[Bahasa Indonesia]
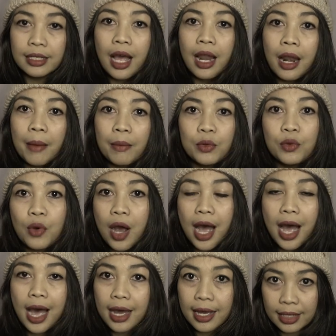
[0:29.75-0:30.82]
dalam dua
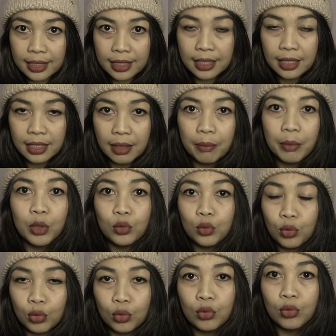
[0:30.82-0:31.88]
hari
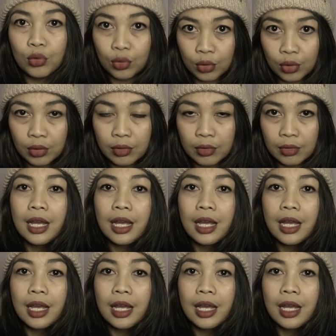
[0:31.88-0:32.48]
berturut-turut.